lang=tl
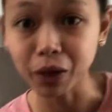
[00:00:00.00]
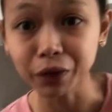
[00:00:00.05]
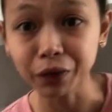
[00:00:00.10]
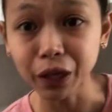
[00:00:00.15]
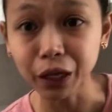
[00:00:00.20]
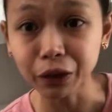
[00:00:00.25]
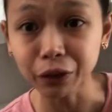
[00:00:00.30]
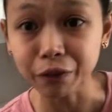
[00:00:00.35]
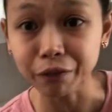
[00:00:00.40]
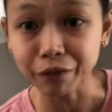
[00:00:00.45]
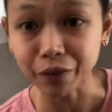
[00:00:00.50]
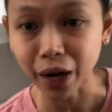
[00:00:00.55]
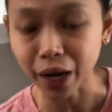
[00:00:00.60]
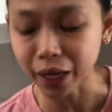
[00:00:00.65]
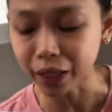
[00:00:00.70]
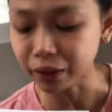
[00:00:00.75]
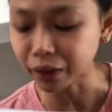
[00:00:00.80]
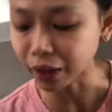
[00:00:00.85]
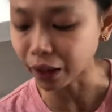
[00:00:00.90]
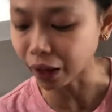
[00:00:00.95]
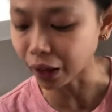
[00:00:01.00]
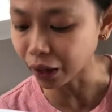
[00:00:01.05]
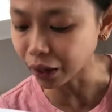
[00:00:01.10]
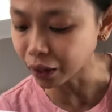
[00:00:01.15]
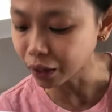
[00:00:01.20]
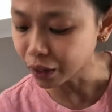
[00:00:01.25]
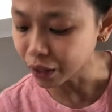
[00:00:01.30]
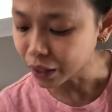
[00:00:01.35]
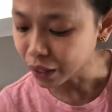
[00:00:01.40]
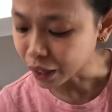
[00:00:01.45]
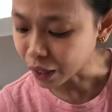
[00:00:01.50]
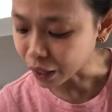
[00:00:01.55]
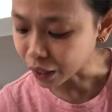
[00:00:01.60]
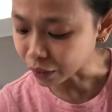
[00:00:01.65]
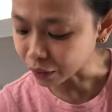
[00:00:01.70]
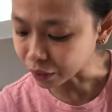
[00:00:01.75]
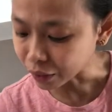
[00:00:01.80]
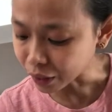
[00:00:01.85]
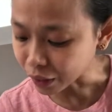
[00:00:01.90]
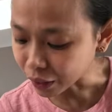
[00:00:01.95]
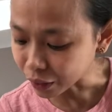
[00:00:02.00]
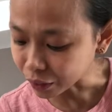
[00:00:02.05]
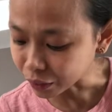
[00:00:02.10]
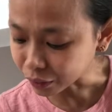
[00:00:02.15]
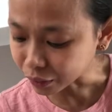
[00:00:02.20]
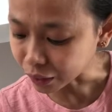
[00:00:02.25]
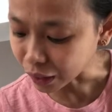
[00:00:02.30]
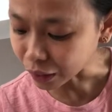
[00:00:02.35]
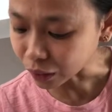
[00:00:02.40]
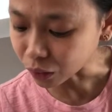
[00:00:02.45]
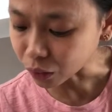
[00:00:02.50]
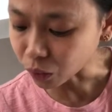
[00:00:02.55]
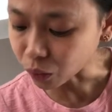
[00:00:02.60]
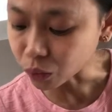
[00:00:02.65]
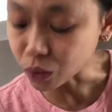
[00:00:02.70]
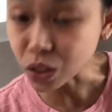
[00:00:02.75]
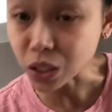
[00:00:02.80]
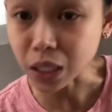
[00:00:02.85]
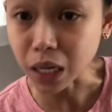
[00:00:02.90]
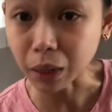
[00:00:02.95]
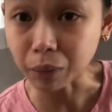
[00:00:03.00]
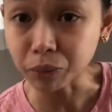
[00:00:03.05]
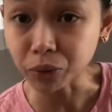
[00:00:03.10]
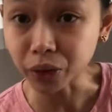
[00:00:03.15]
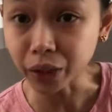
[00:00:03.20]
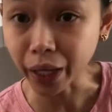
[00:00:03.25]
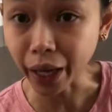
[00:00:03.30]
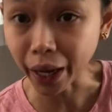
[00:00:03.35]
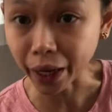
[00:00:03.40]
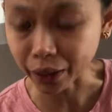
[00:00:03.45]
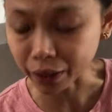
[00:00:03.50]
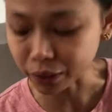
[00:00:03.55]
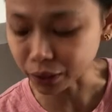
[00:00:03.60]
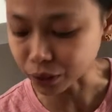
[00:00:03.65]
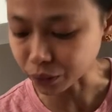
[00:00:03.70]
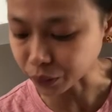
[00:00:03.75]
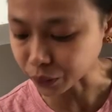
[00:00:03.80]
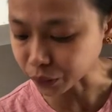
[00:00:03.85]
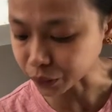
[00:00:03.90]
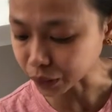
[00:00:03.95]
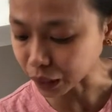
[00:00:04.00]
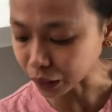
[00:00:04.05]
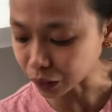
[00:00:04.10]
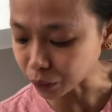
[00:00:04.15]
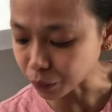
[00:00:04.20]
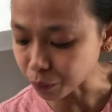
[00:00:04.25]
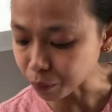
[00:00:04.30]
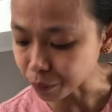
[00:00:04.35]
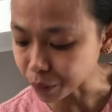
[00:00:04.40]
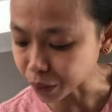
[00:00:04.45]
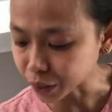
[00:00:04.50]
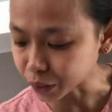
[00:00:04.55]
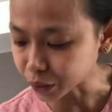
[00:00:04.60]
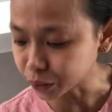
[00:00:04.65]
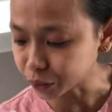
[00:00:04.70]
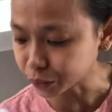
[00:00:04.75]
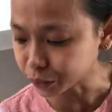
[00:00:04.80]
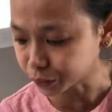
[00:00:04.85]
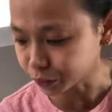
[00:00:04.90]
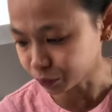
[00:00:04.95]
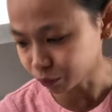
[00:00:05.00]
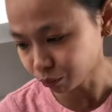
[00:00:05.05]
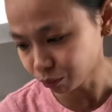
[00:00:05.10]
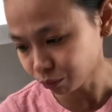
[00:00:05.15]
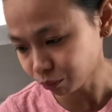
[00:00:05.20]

Monday to Friday. And then, tatlong subjects or tatlong period.